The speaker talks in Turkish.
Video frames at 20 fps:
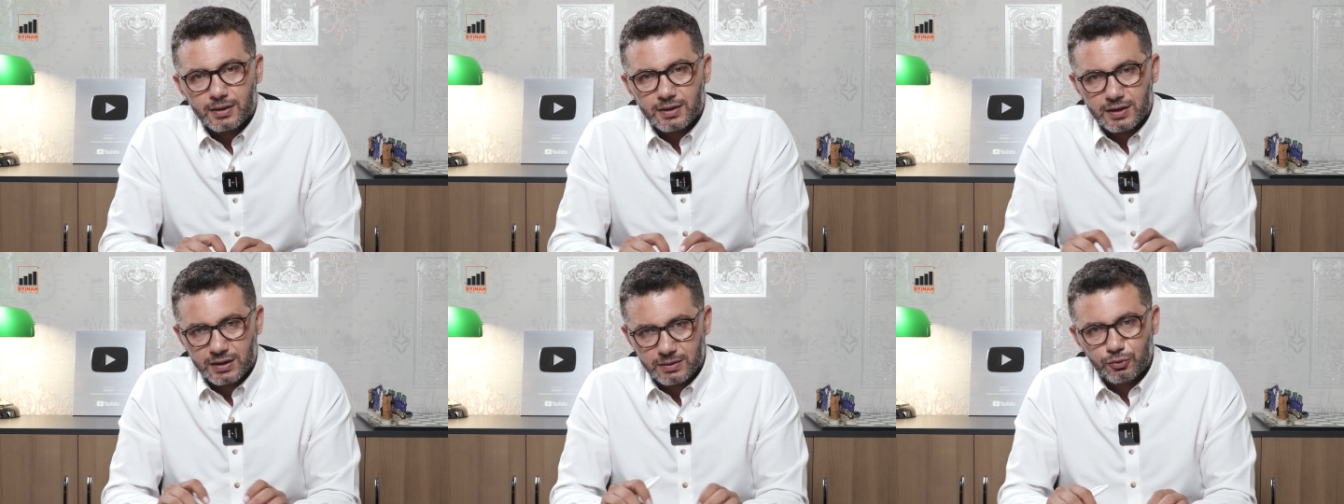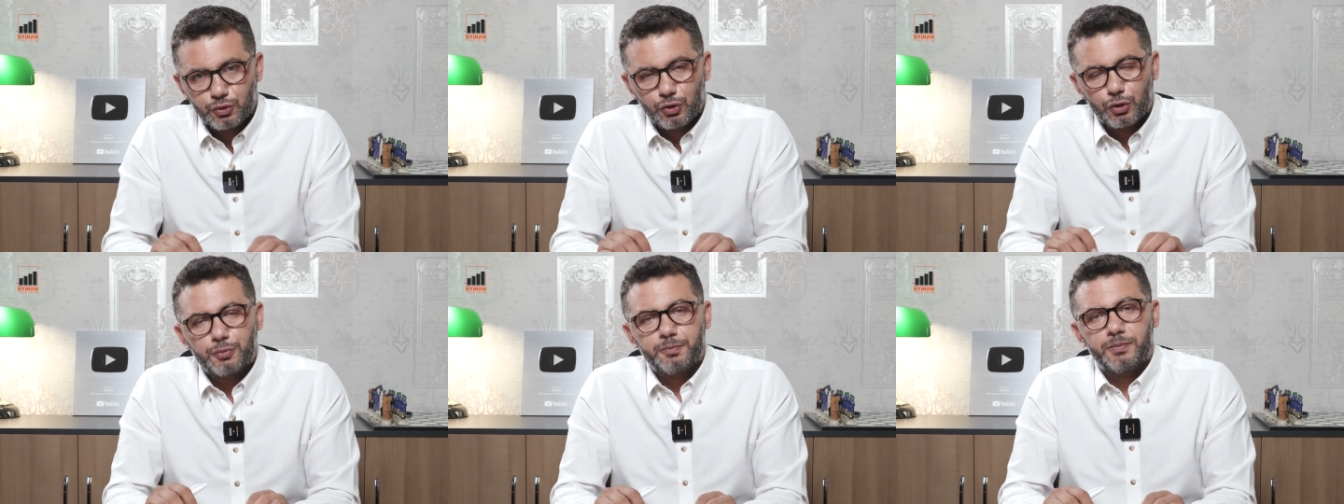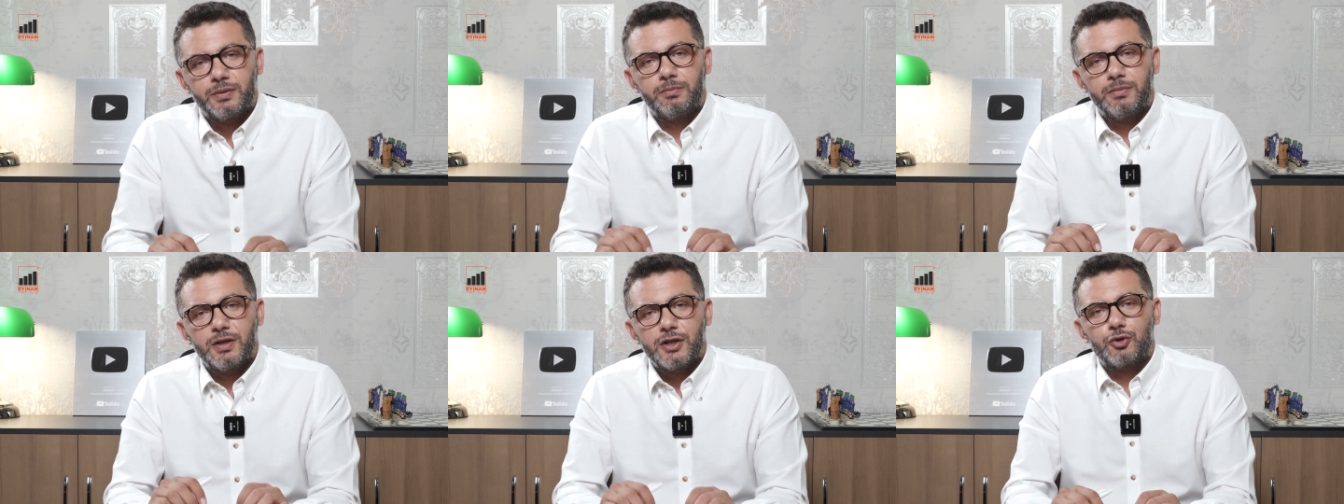
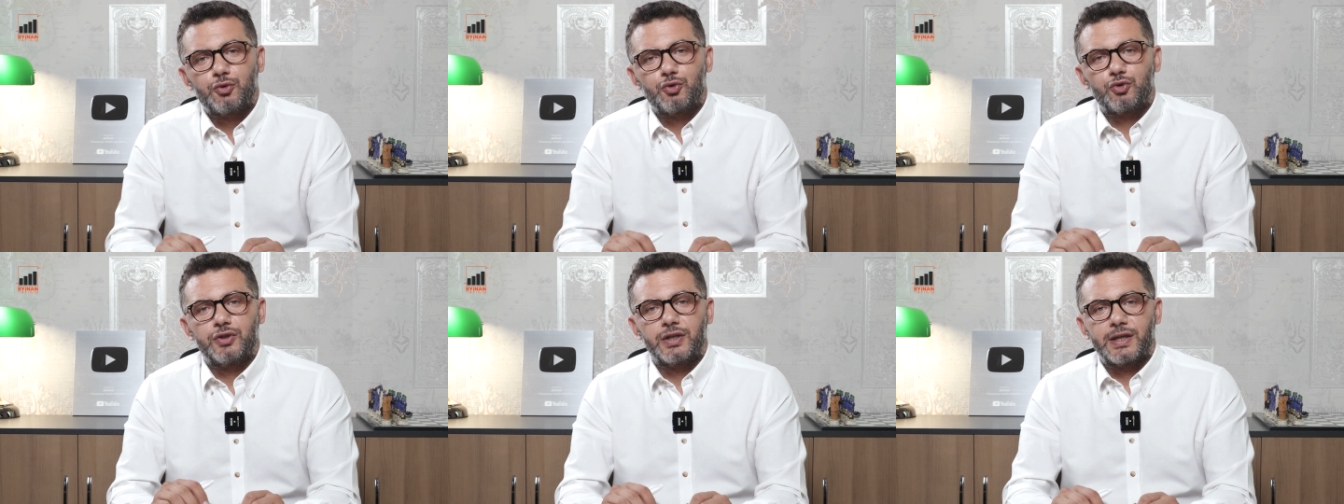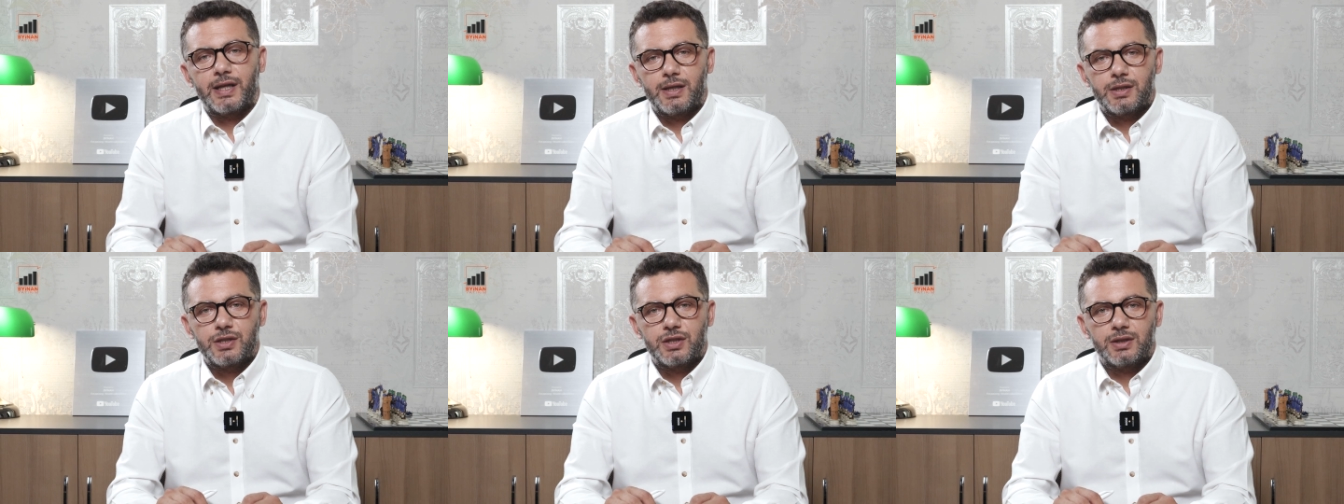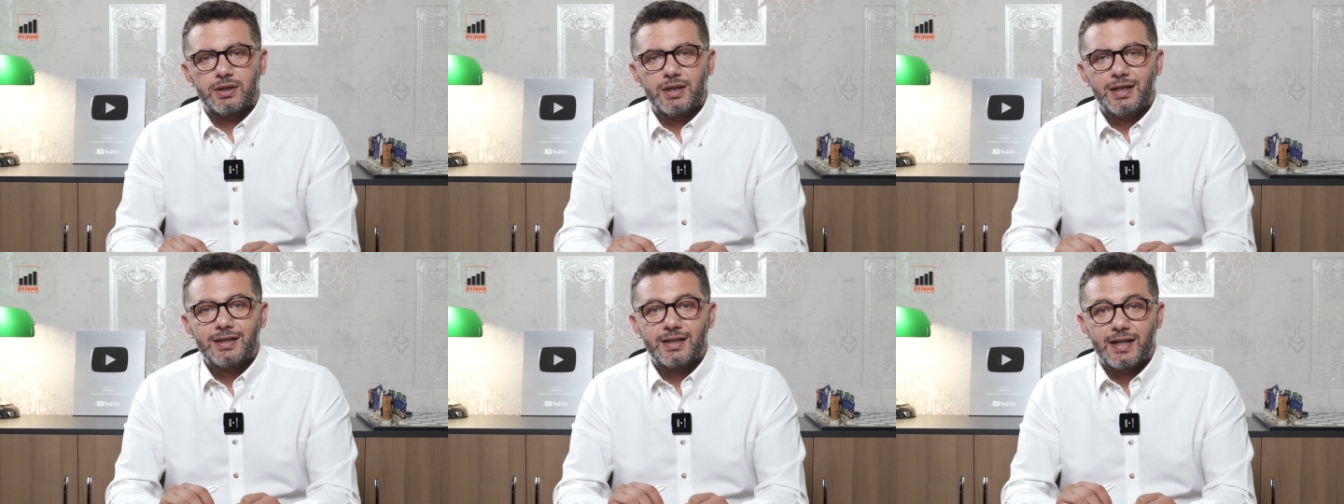24.500
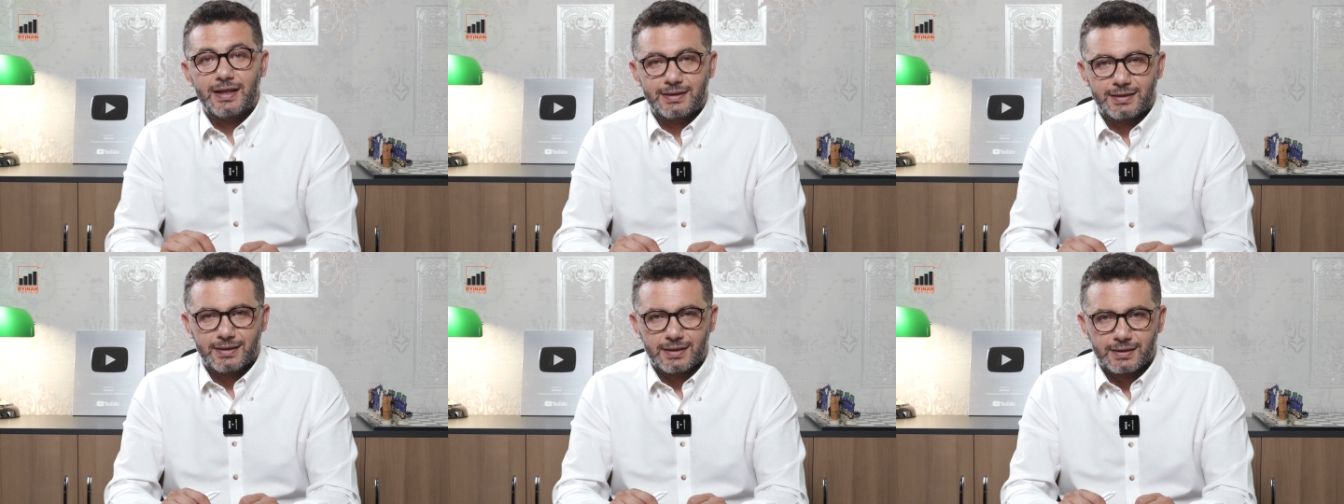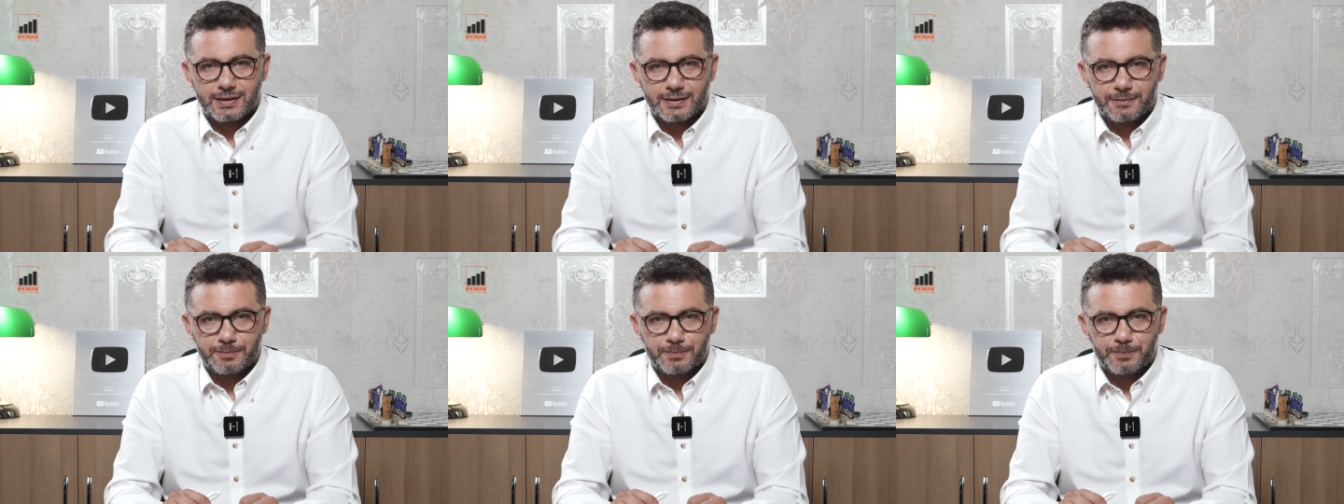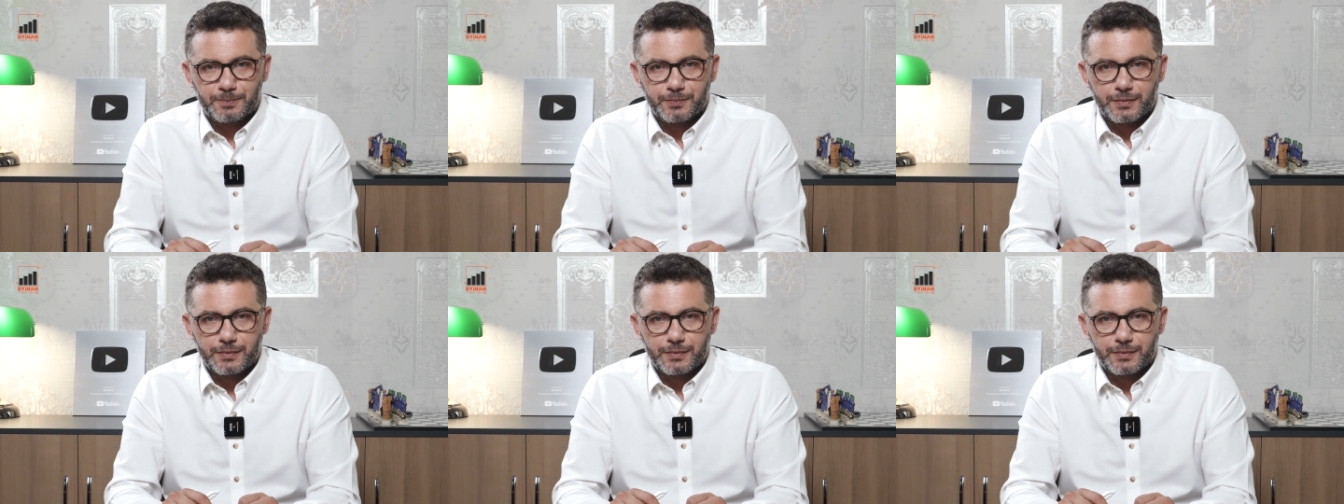direncinde ret yedi.